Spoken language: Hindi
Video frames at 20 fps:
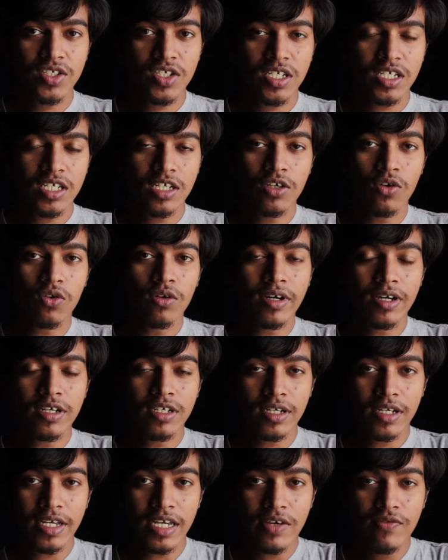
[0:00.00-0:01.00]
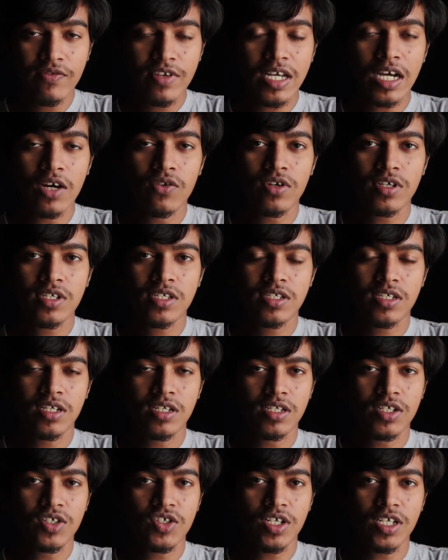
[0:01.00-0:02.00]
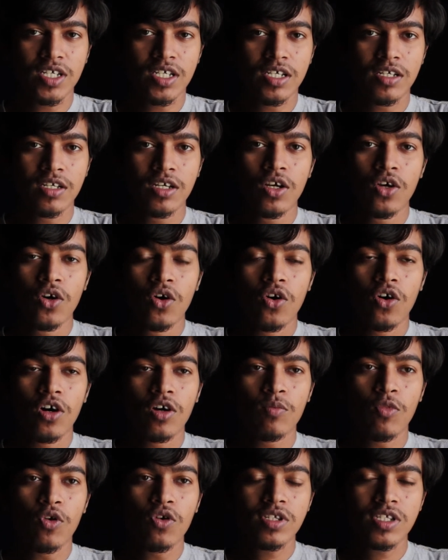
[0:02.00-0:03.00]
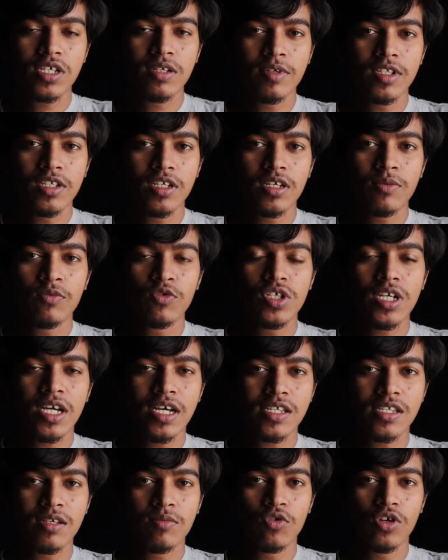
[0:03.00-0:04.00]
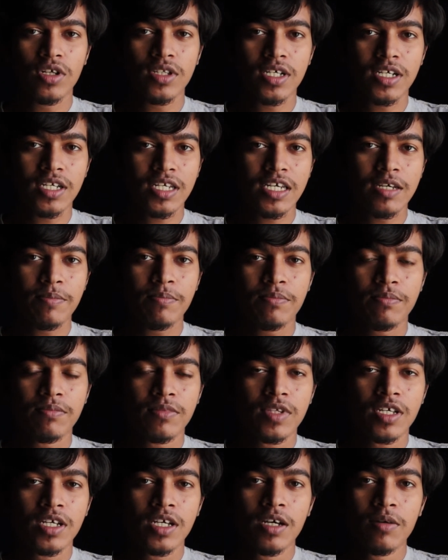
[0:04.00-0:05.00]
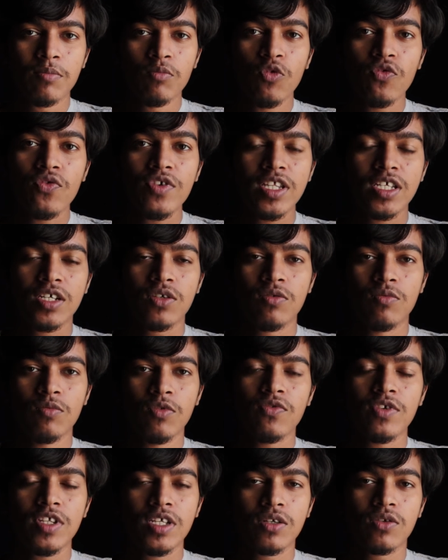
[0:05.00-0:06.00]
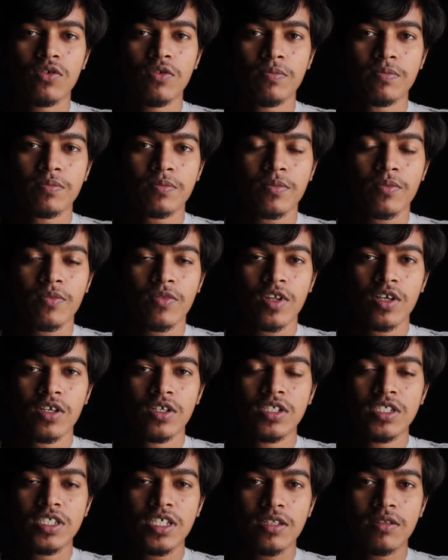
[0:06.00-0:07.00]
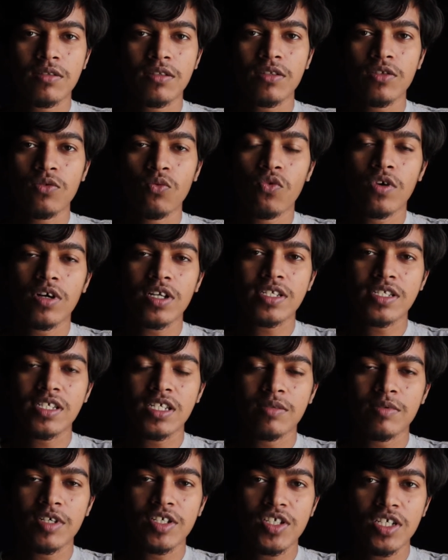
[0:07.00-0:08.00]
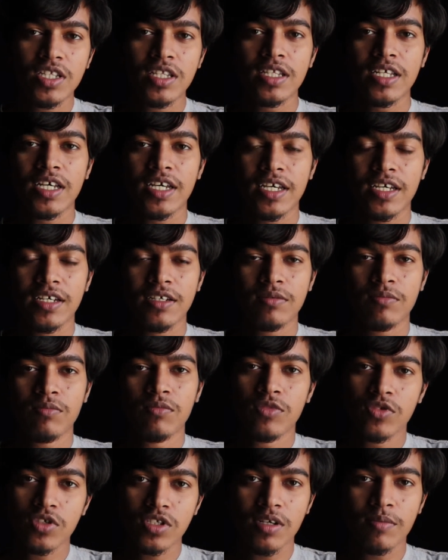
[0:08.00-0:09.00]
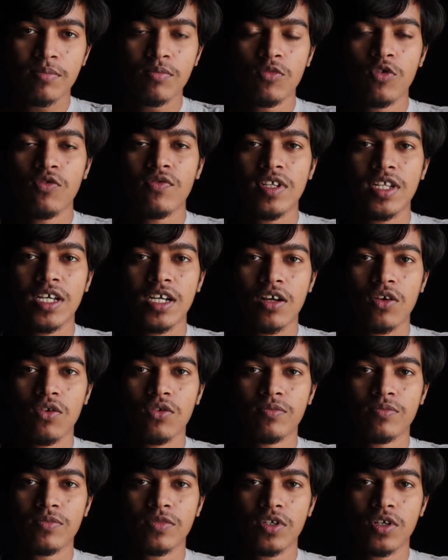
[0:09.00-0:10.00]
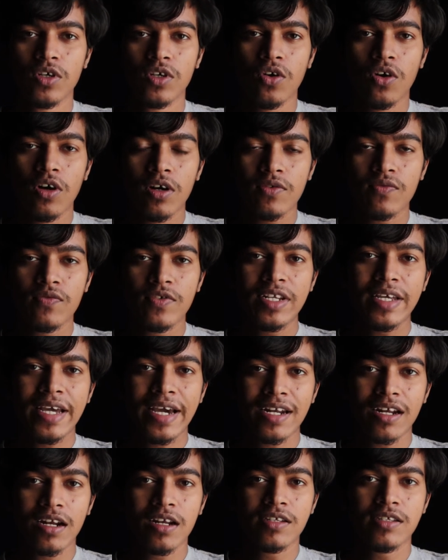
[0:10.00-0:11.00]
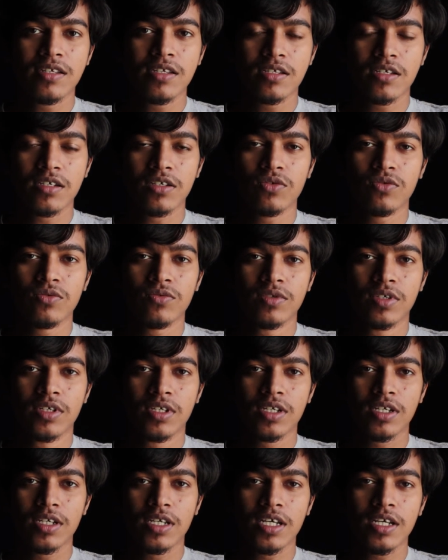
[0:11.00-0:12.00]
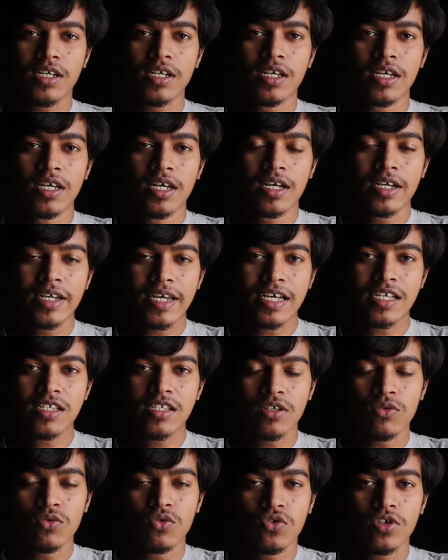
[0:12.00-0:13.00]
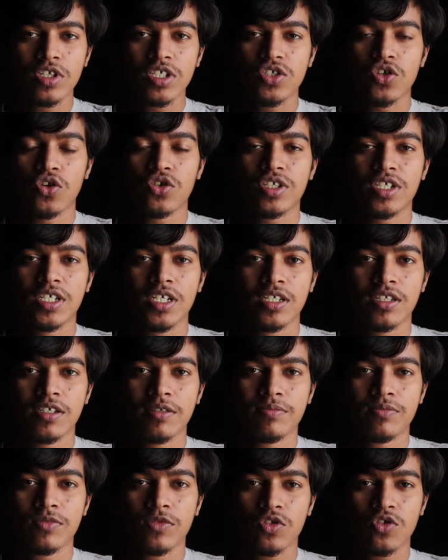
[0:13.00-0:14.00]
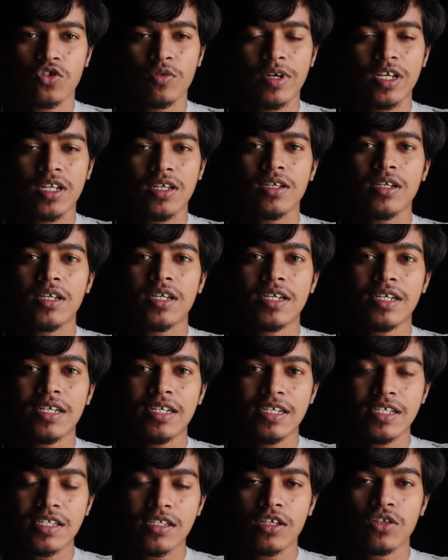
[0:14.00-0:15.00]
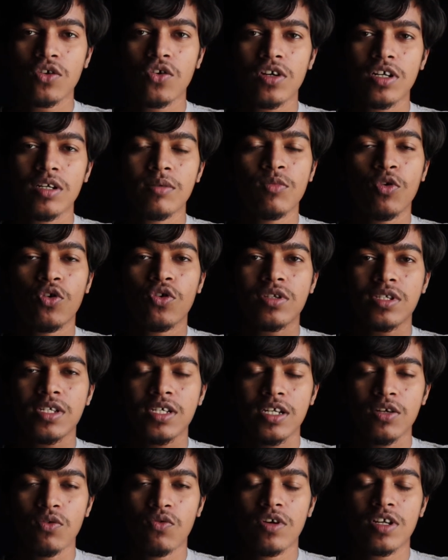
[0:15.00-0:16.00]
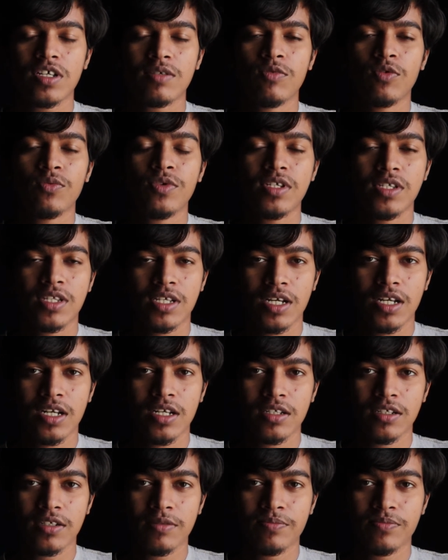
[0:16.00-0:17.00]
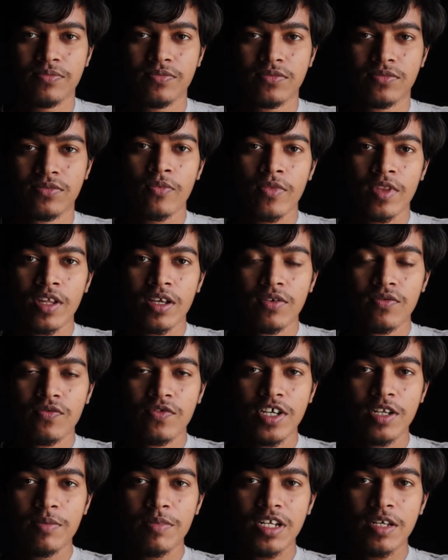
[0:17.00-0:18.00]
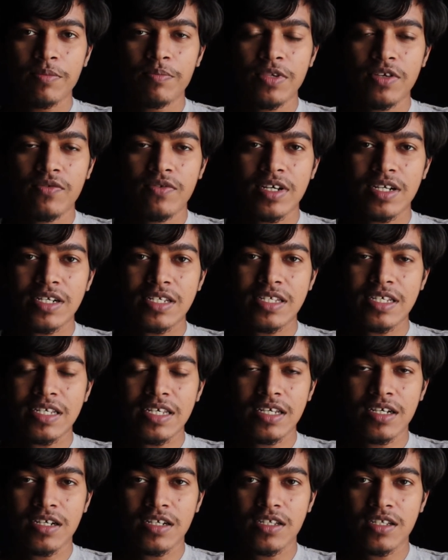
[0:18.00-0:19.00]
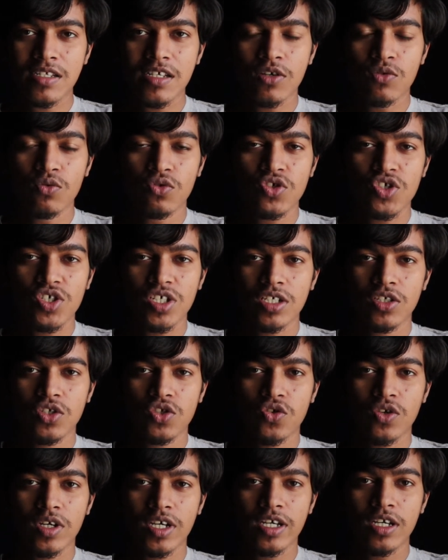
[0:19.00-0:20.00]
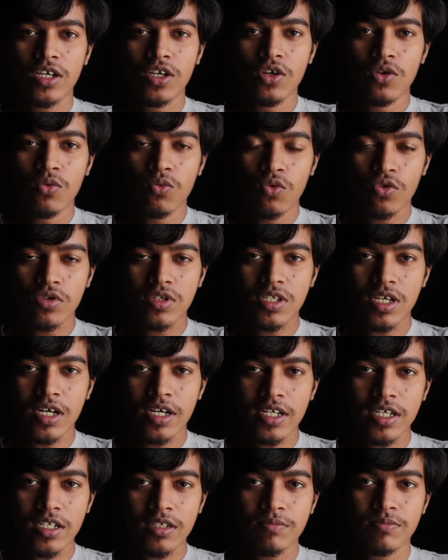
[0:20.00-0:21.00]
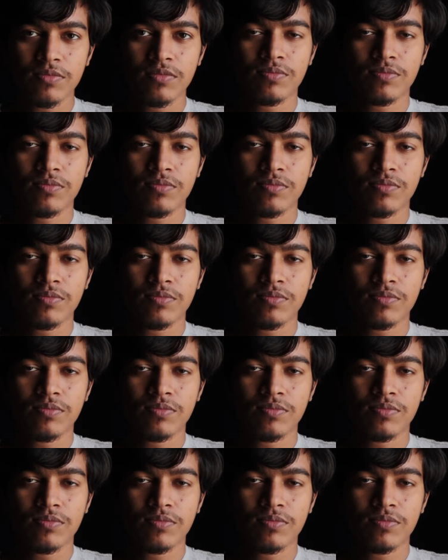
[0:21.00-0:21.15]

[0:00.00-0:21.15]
चाहिए एवरी अवार्ड्स जानना चाहिए और बहुत सारे बंदे ने मुझे ऐसे बोला था कि मूवी देखो मूवी देखो जित वर्ल्ड सिनेमा जितना है सब मूवी देख लो और फिर एनालिसिस करो कि कैसे उन्होंने शॉट किया था तो मैंने इसके दौरान बहुत सारे वर्ल्ड मूवीज़ देख लिया था फिर मैंने प्रीवियस ईयर्स के क्वेश्चन जो है वो सारे